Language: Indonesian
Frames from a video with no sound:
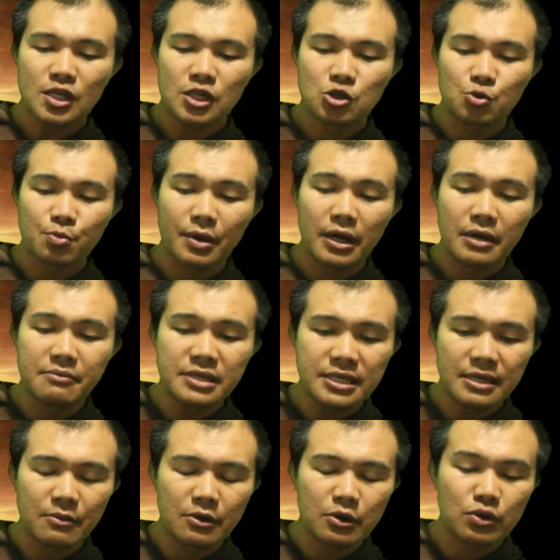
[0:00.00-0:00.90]
supaya
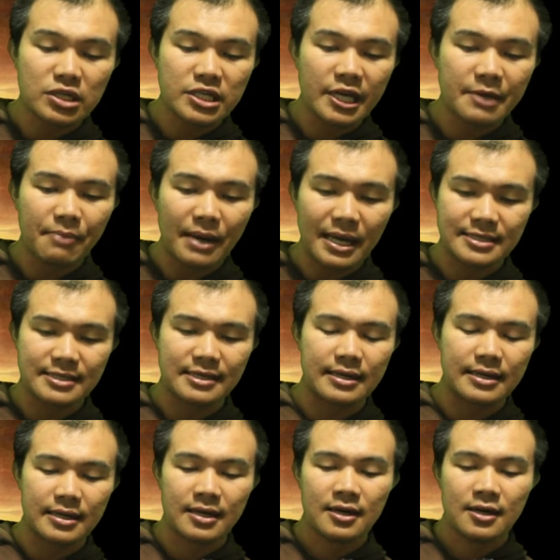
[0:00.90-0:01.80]
bisa menguasai
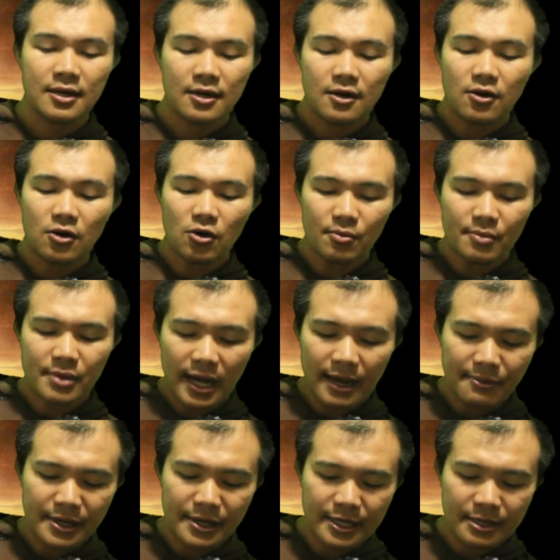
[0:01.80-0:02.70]
pasar. Oh,
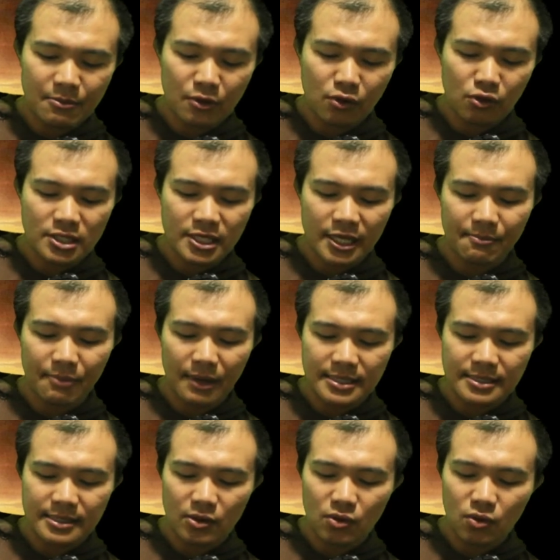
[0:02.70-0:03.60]
mengapa ingin menguasai
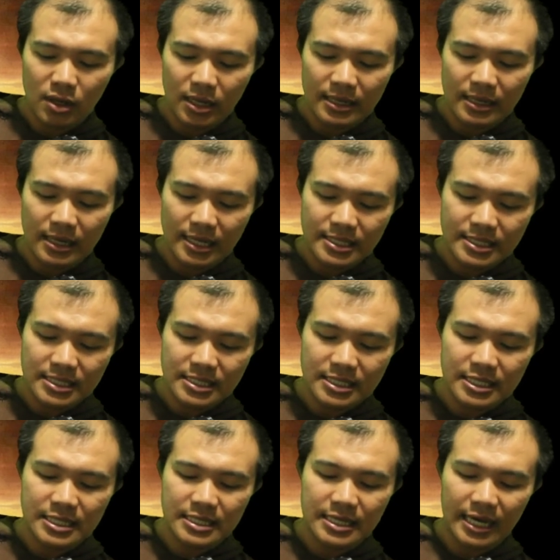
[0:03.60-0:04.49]
pasar? Oh, karena
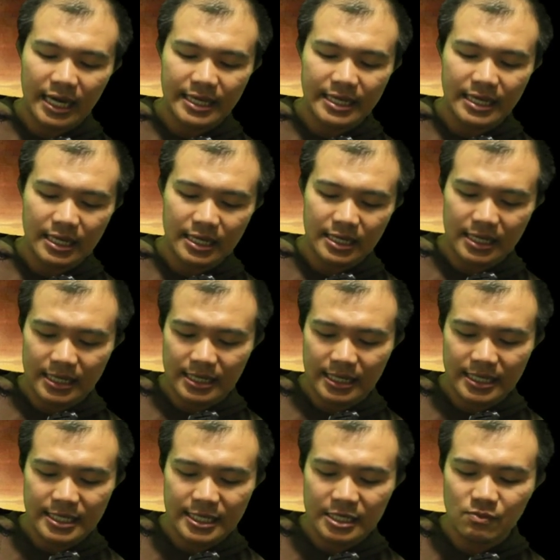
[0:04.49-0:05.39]
ingin kaya,
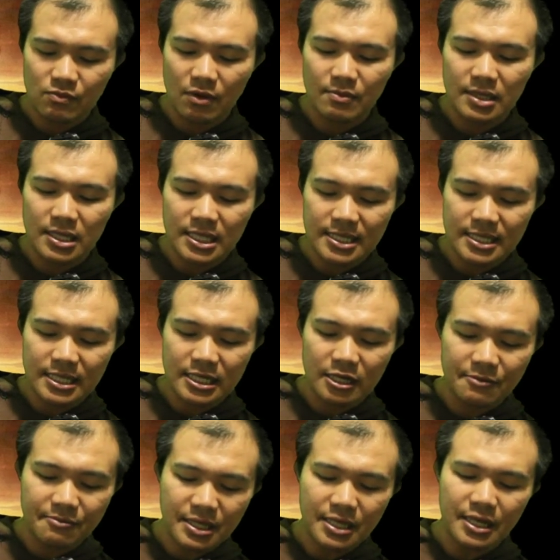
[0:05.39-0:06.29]
karena ingin memiliki
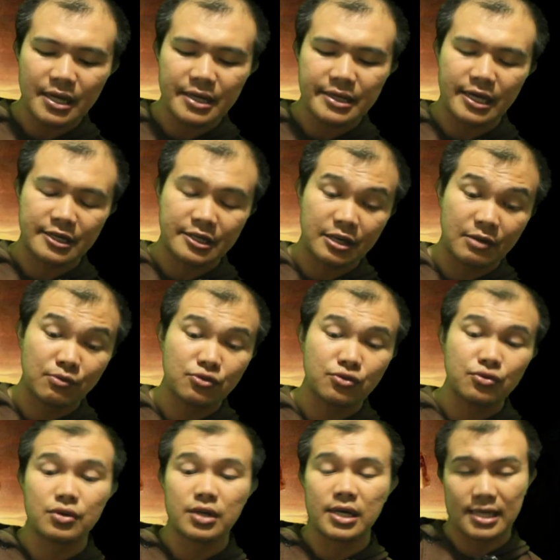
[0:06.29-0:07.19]
lebih dari yang dia
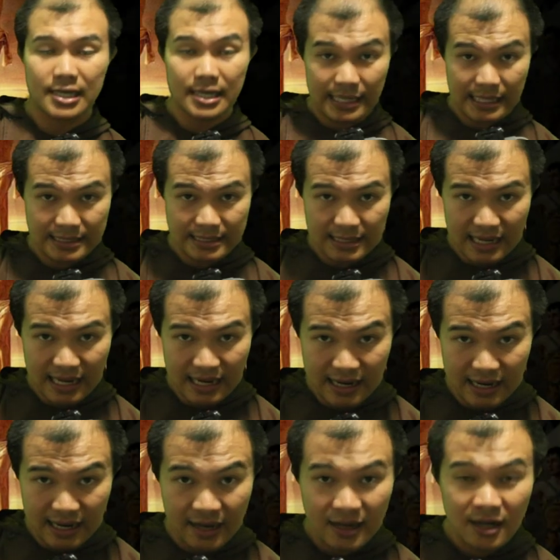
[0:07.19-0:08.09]
butuhkan karena
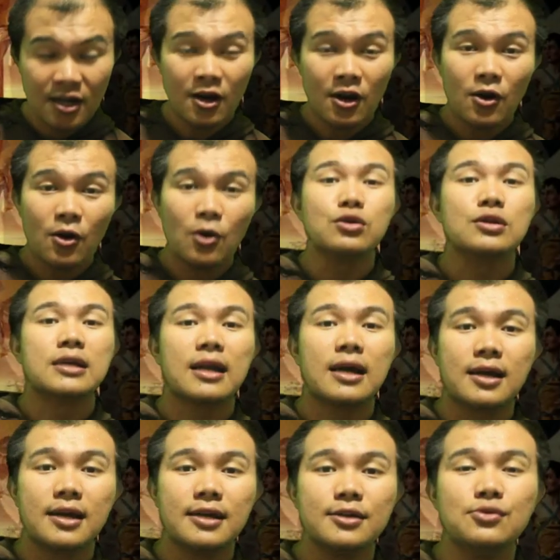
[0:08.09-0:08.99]
serakah. Oh,
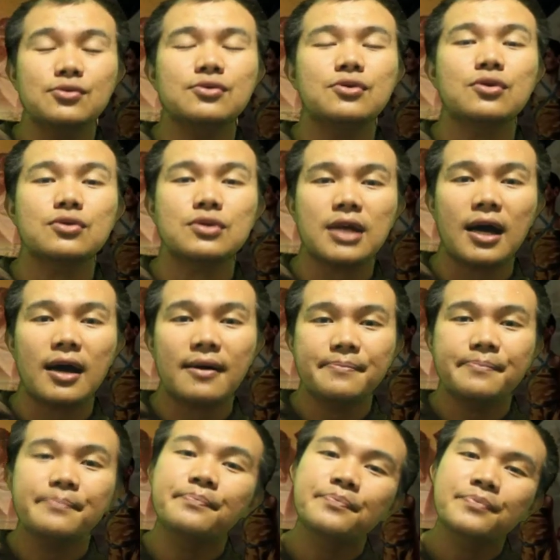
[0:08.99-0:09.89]
serakah itu dosa.
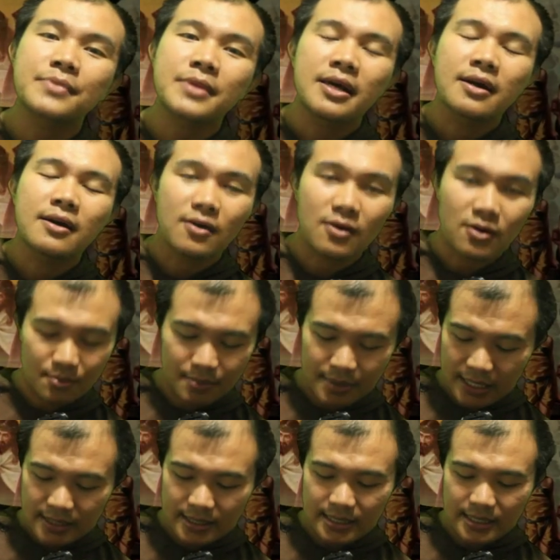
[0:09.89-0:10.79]
Oh,
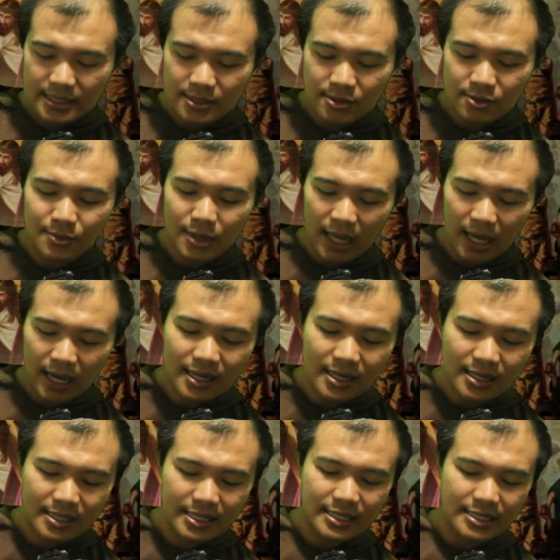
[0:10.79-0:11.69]
berarti itu melanggar